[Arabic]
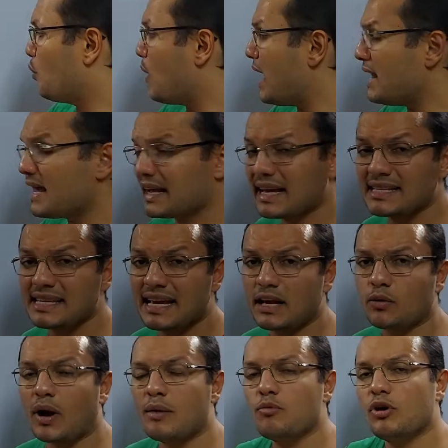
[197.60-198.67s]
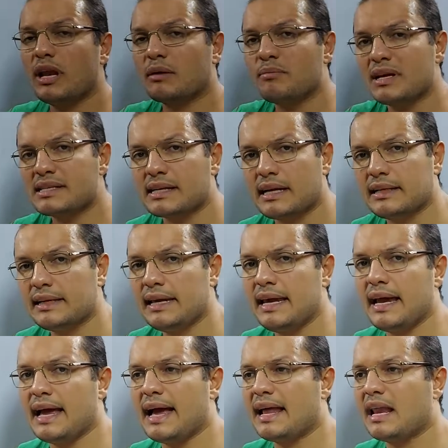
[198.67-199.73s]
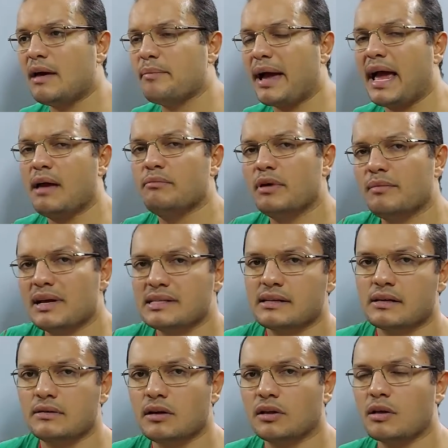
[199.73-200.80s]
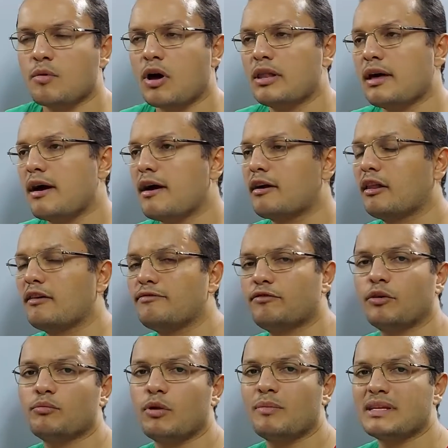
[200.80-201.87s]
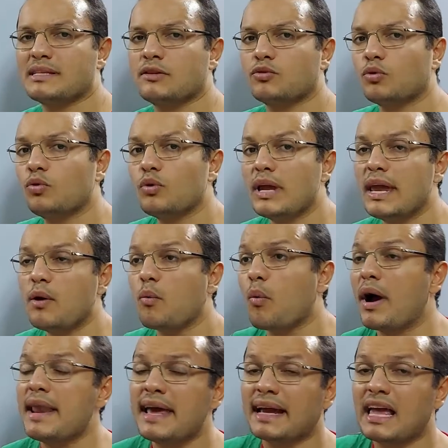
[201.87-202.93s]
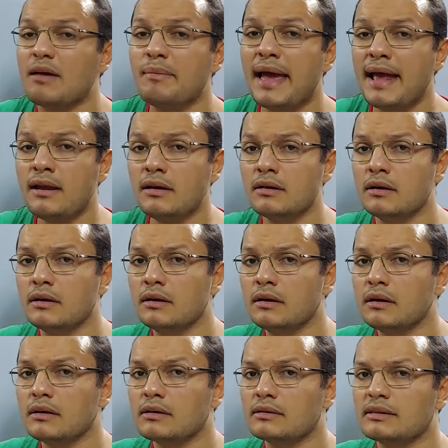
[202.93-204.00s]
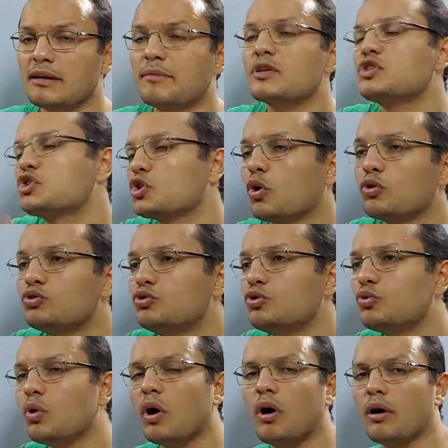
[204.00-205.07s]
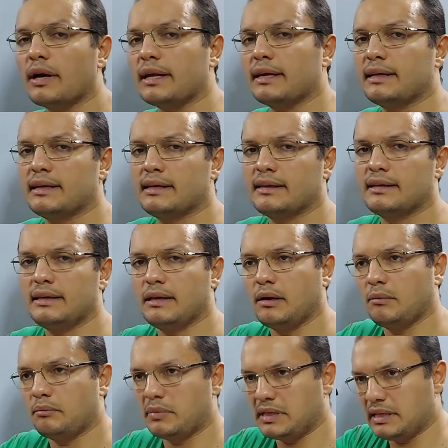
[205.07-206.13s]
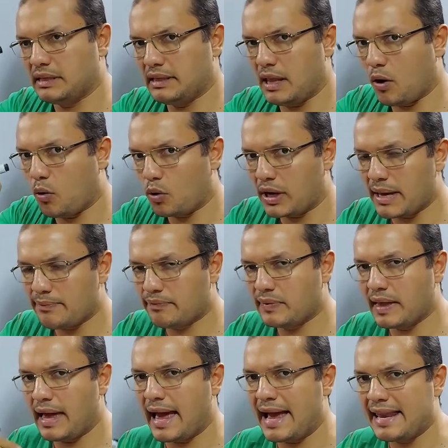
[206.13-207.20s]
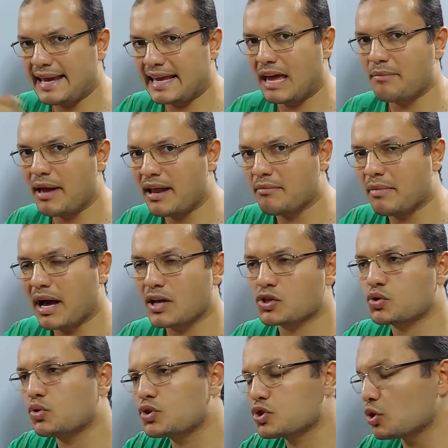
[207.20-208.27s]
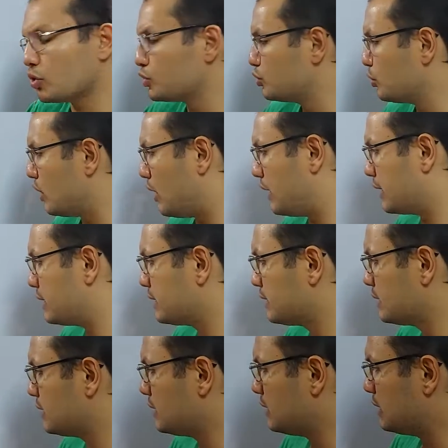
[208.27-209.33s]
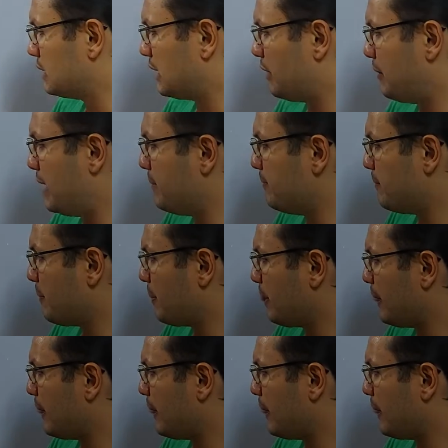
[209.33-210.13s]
وانا كذلك واحد بيقول لك مثلا ايه انا بحب مثلا رياضه معينه اي لاف فوتبول مثلا تقول له ايه وانا كمان طب سو دو اي لو جبت انا كمان مع صوت دو اي تمام